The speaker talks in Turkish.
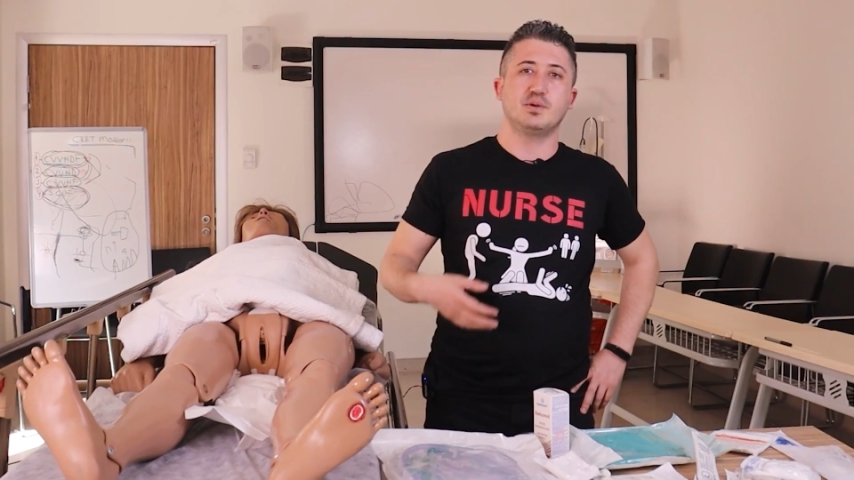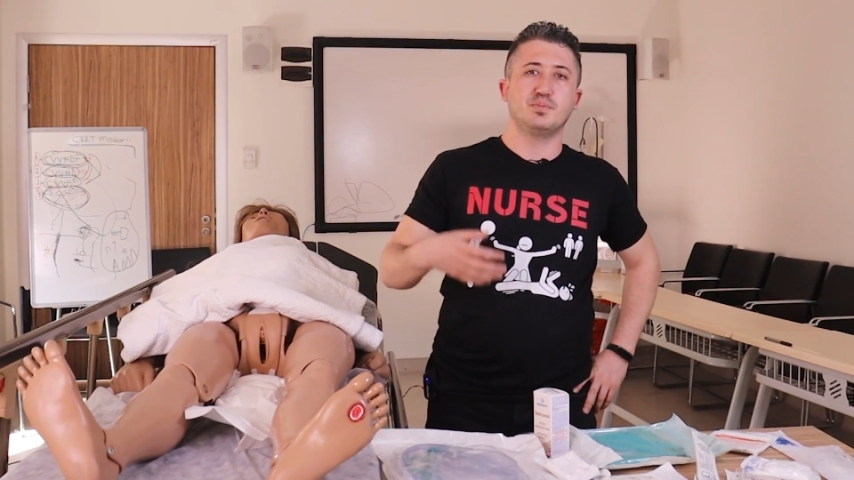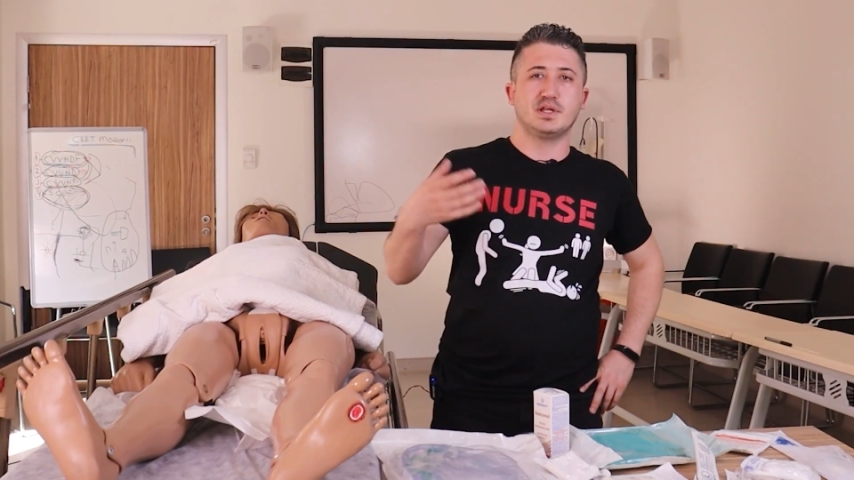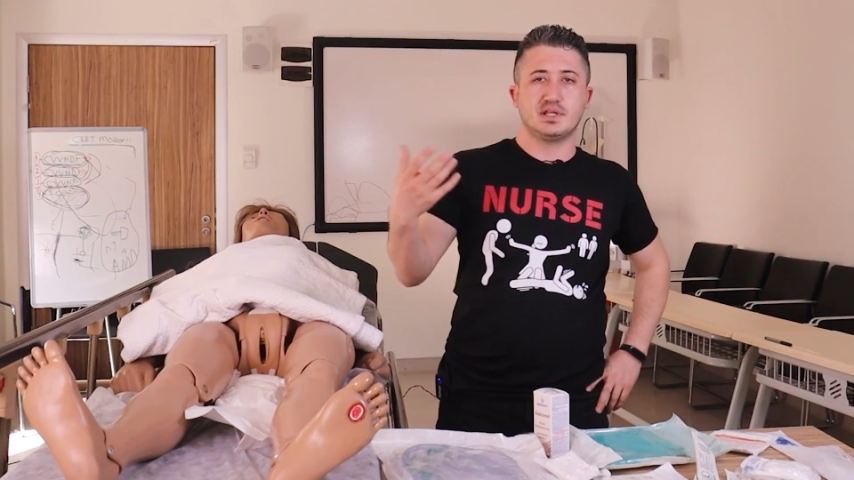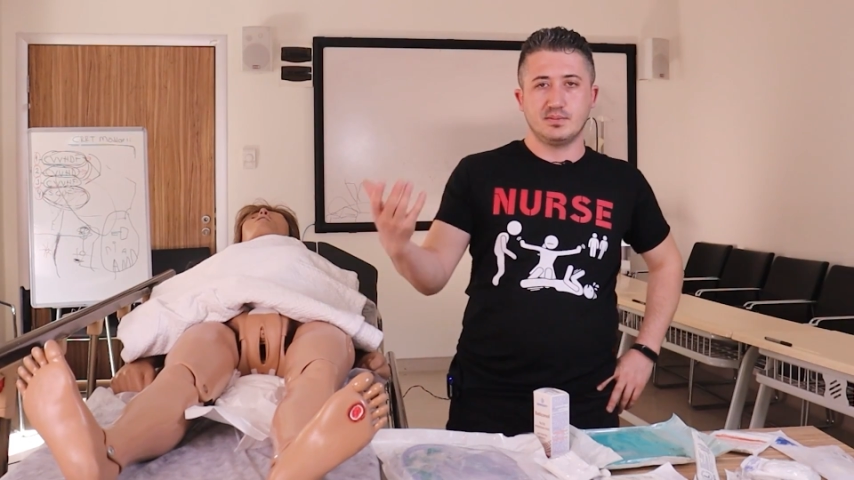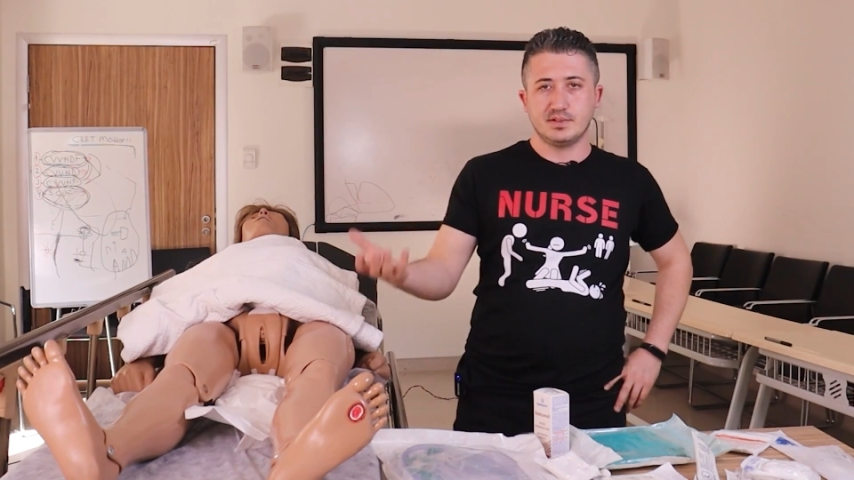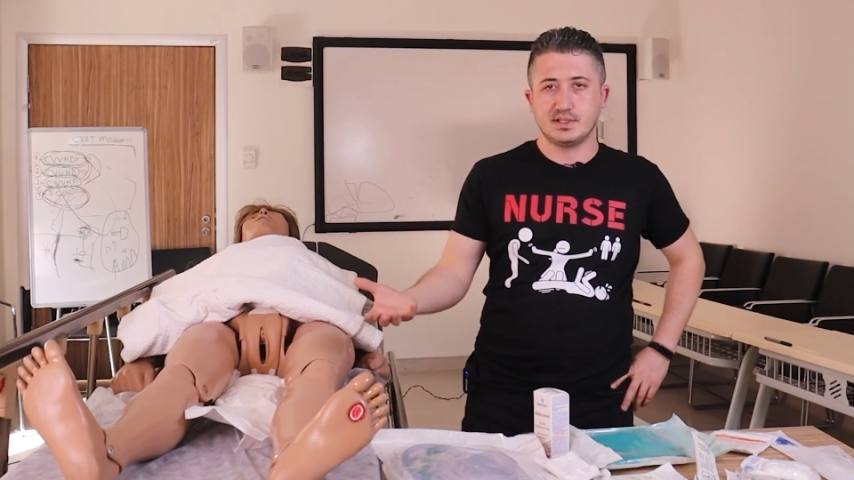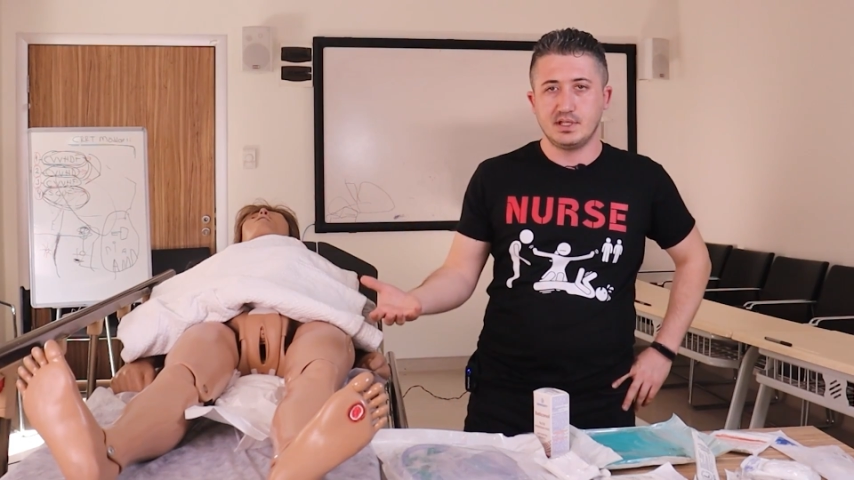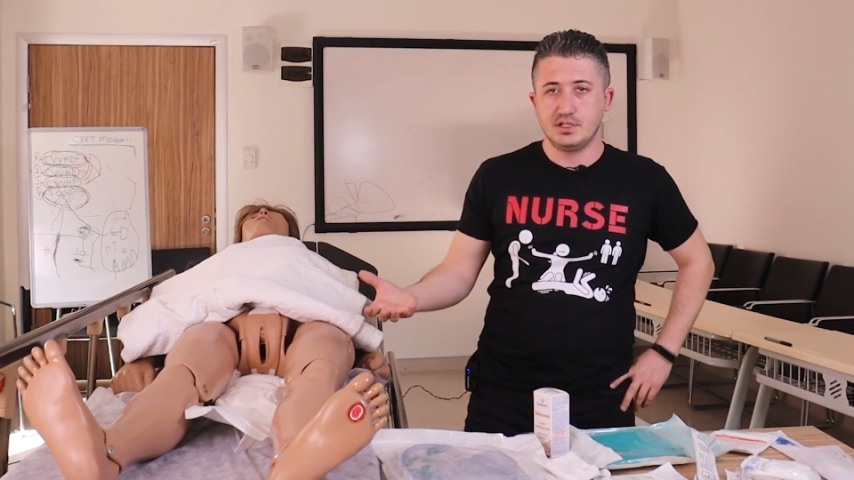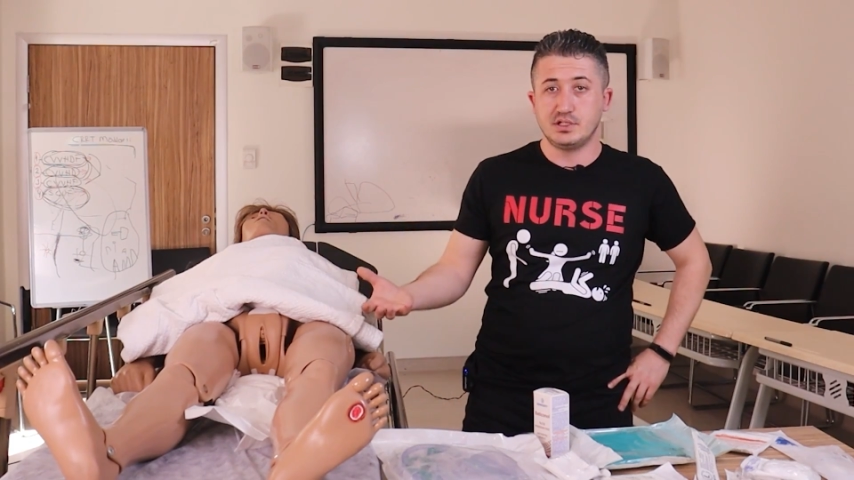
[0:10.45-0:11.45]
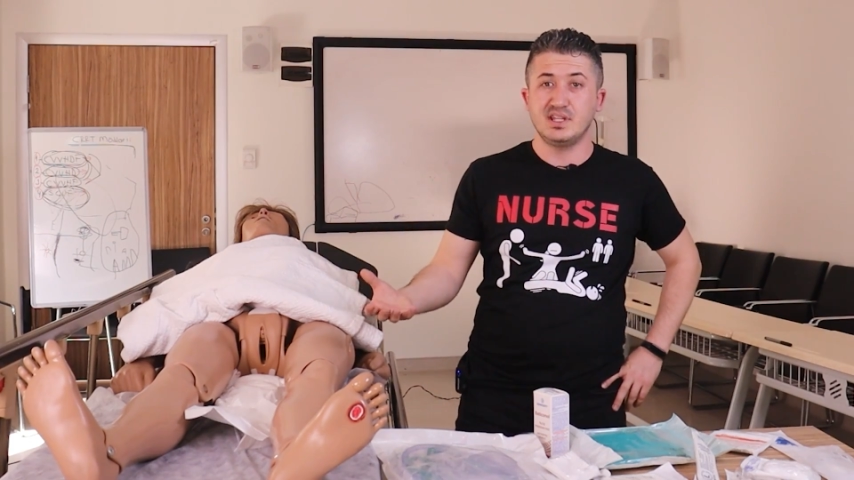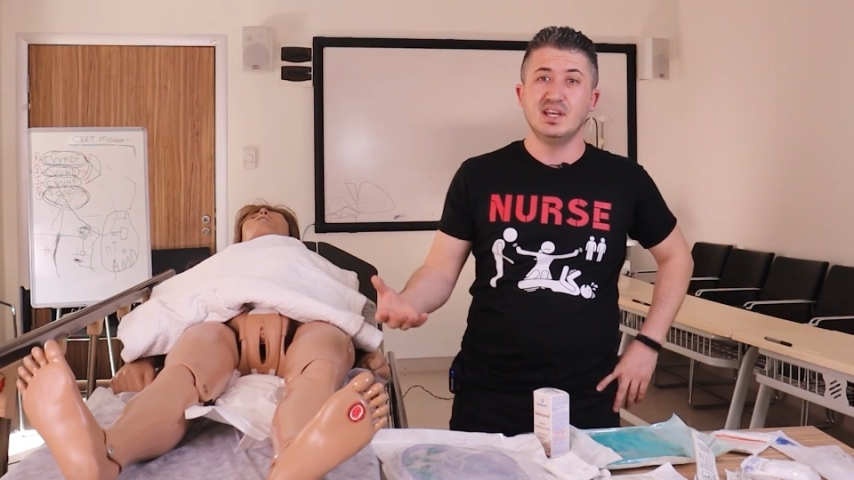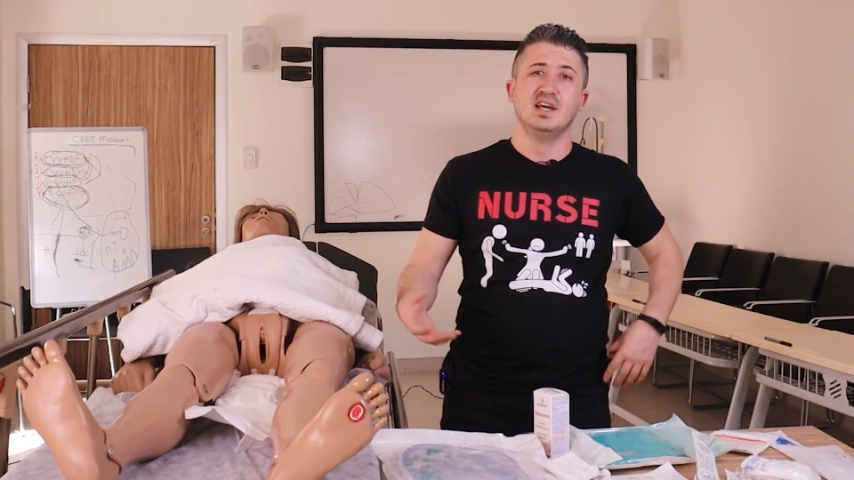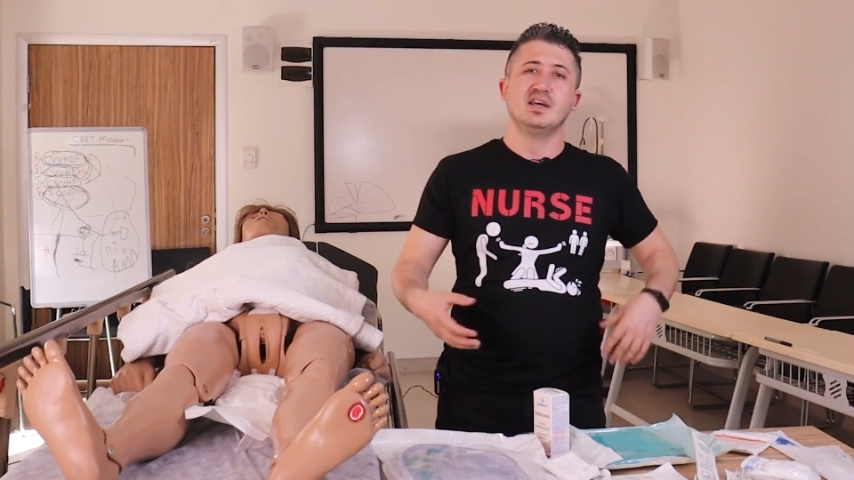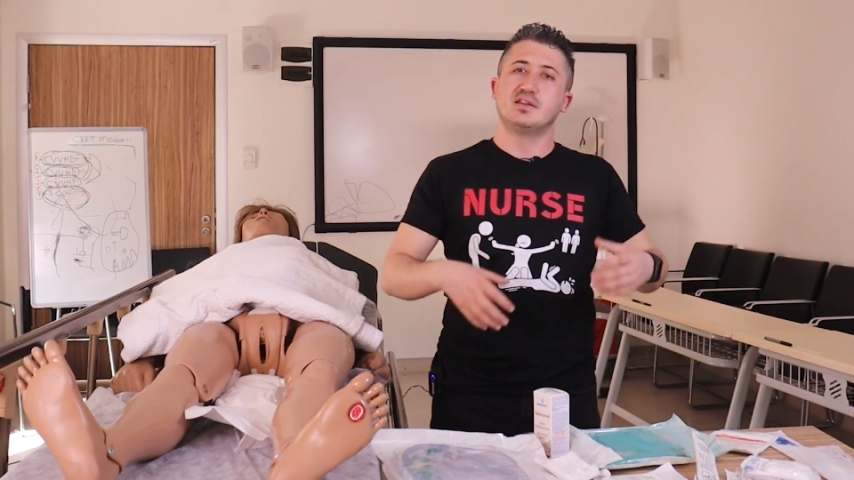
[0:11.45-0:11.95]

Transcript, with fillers: ekipmanlarımız değişti